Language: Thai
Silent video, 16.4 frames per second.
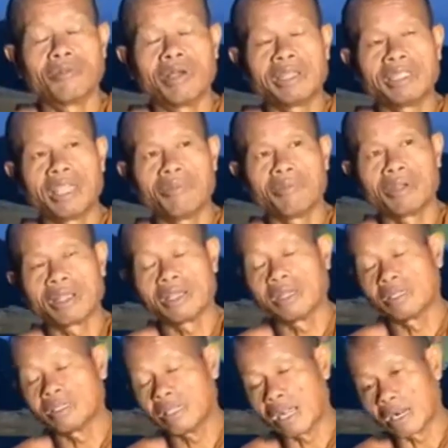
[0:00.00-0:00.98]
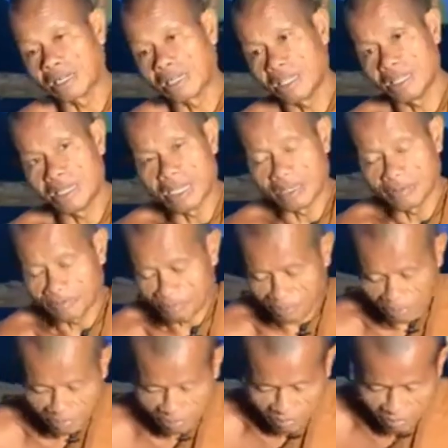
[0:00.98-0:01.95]
ความสบายใจมันเกิดจากที่
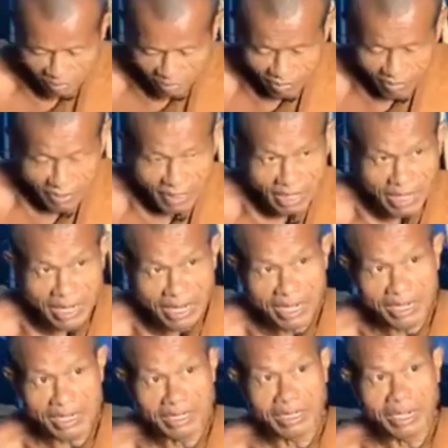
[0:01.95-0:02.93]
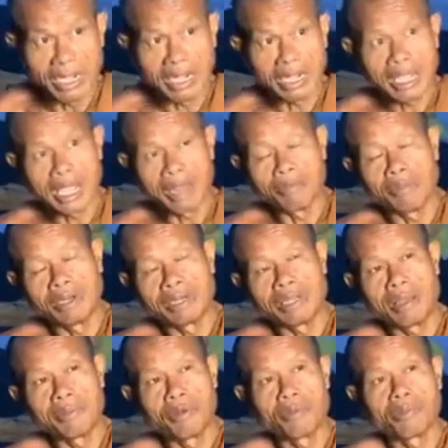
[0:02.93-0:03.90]
ใดเกิดจาก
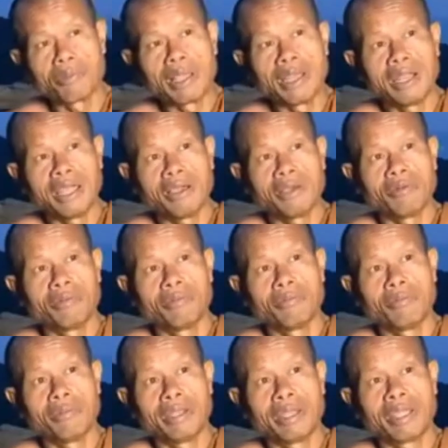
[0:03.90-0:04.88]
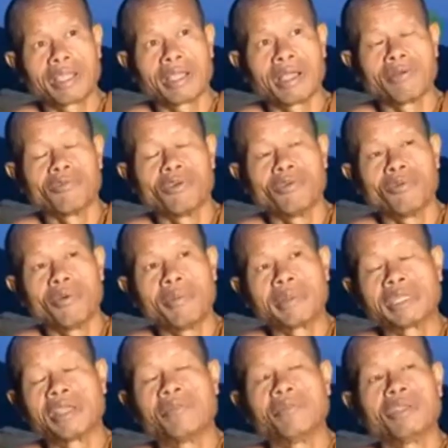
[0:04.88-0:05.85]
การเมื่อทำลงไปแล้วไม่ได้กัง
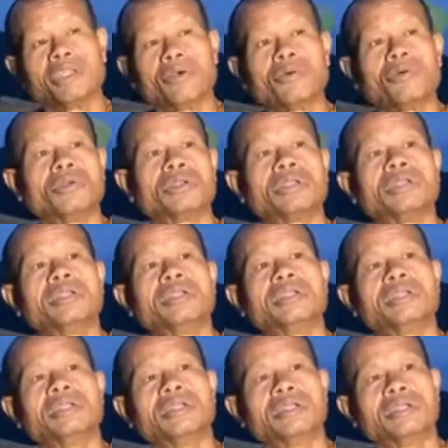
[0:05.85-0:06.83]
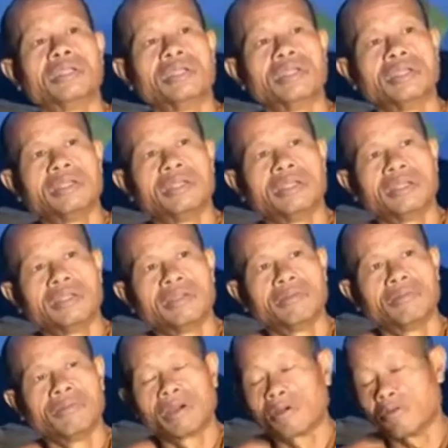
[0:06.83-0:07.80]
วลว่ามันจะมีโทษ
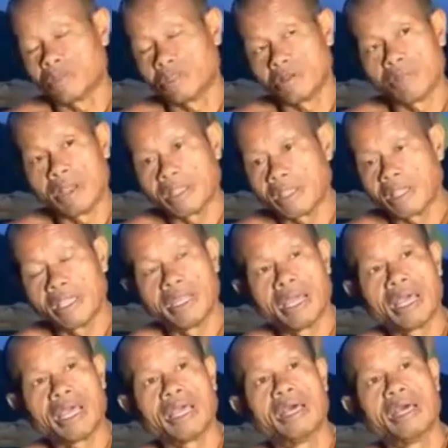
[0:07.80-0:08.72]
มันก็สบาย